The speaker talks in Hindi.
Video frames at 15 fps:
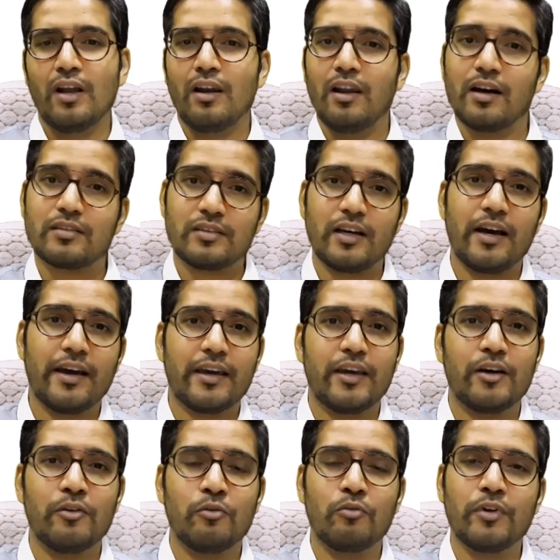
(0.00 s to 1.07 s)
लगता है
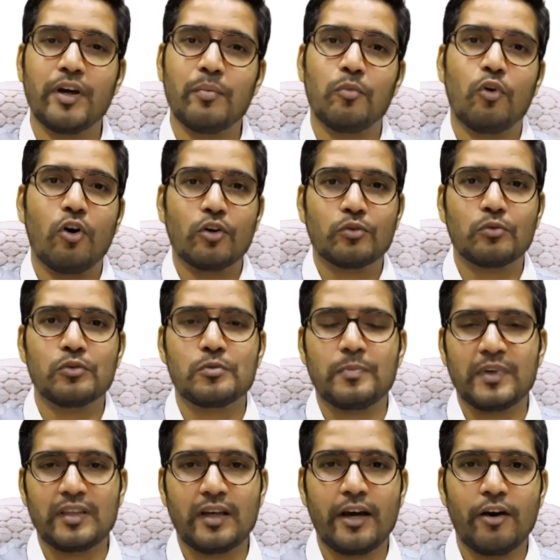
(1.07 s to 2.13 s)
कि उन्हें बहुत कुछ
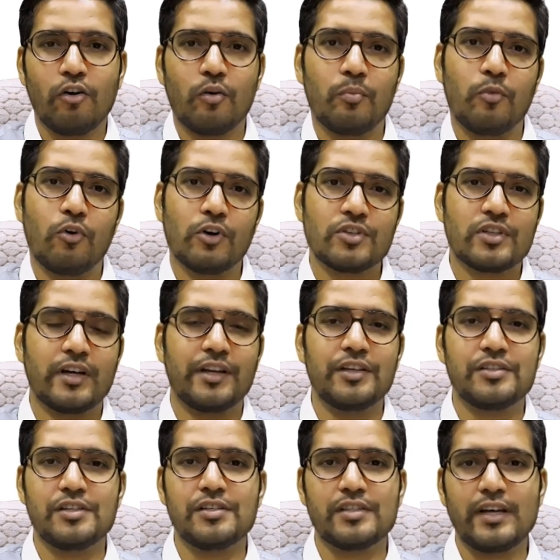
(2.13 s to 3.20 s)
पता है और बहुत सारी
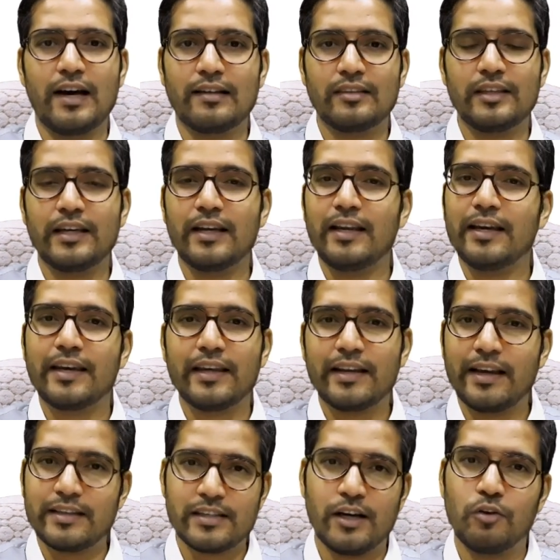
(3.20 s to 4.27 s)
चीज़ें आती है लेकिन
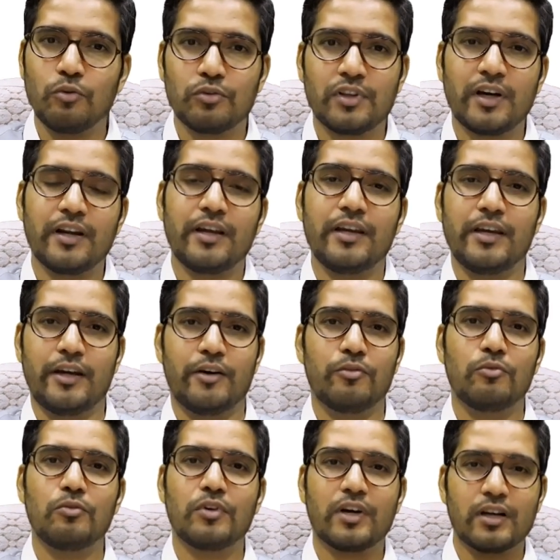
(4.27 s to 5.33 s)
ऐसा होता नहीं है
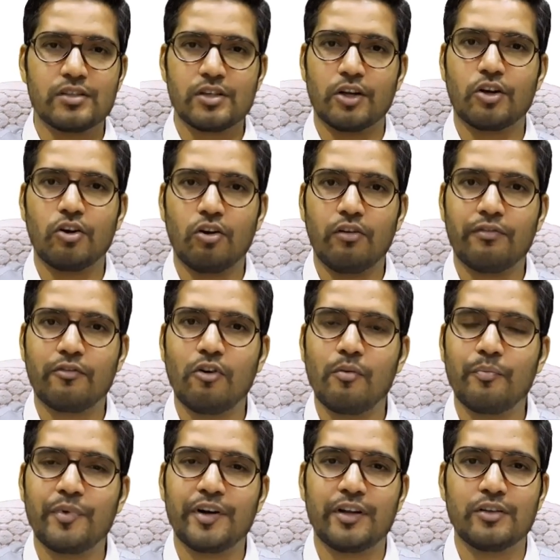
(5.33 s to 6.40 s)
उनका सर्कल ऑफ
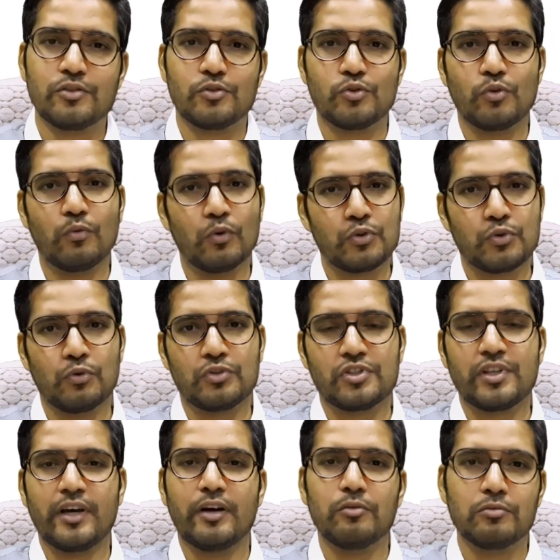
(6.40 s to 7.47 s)
कॉम्पिटेंस जो वो
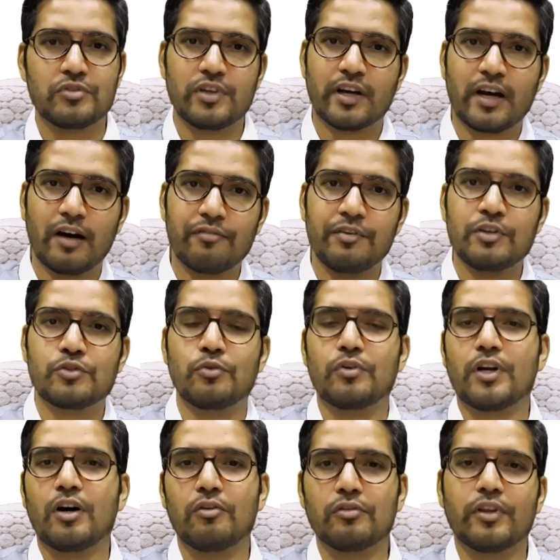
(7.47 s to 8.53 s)
सोचते हैं उससे काफ़ी
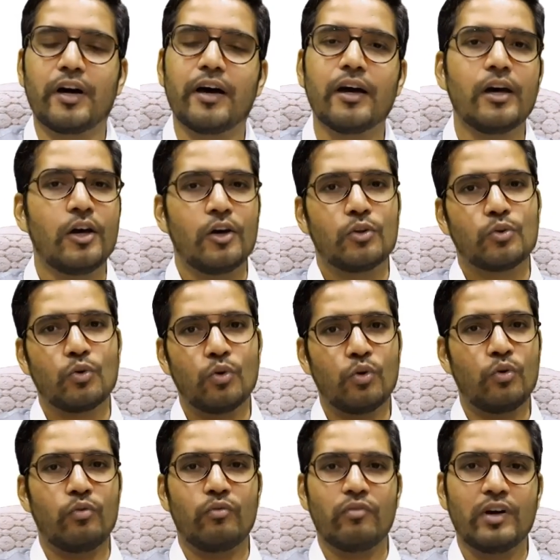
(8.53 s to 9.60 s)
छोटा होता है तो
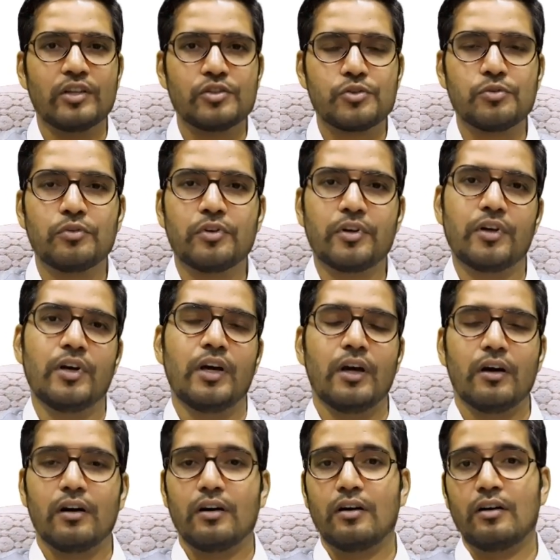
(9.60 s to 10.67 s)
वन शुड
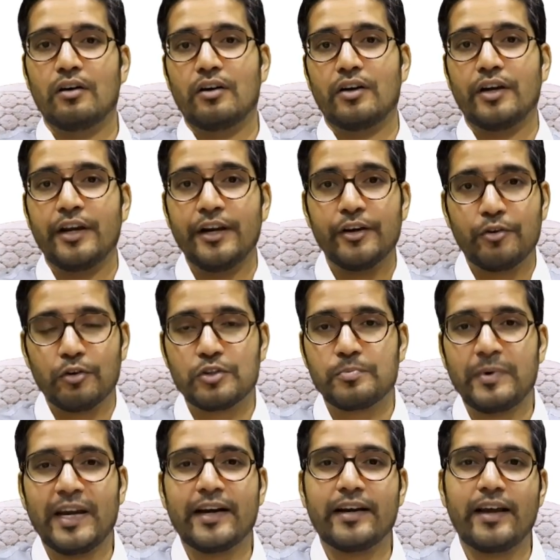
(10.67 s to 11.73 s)

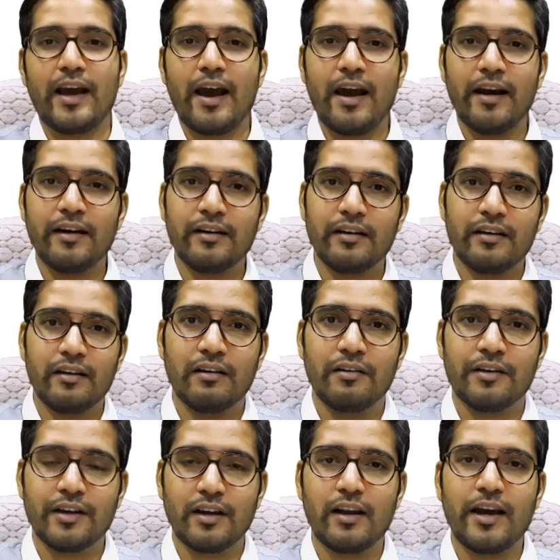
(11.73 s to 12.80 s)
इंट्रोस्पेक्ट एंड
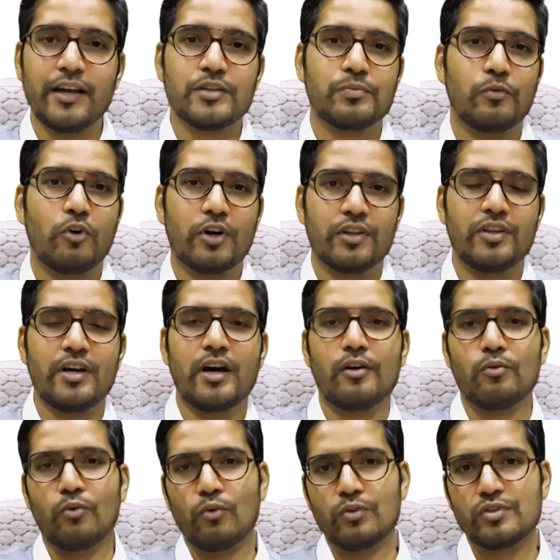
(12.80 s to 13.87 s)
रियलाइज वॉट
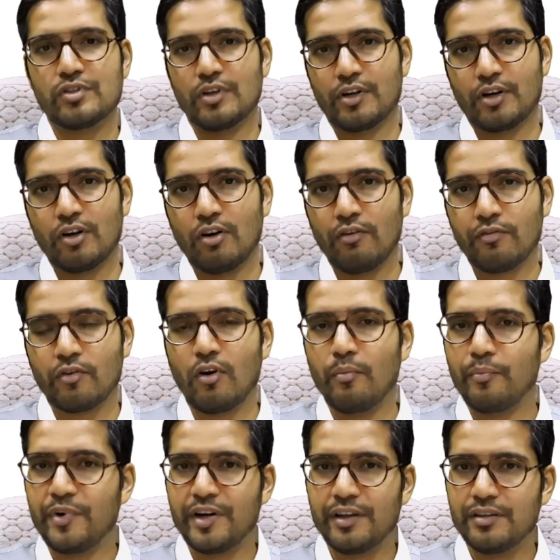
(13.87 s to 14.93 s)
आर ओन सर्कल ऑफ
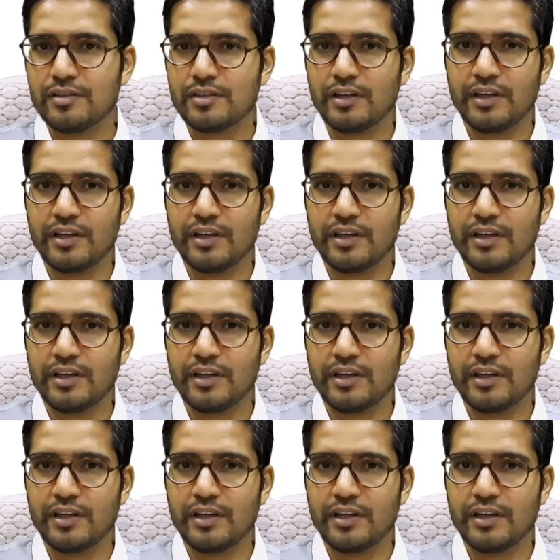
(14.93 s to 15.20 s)
कॉम्पिटेंस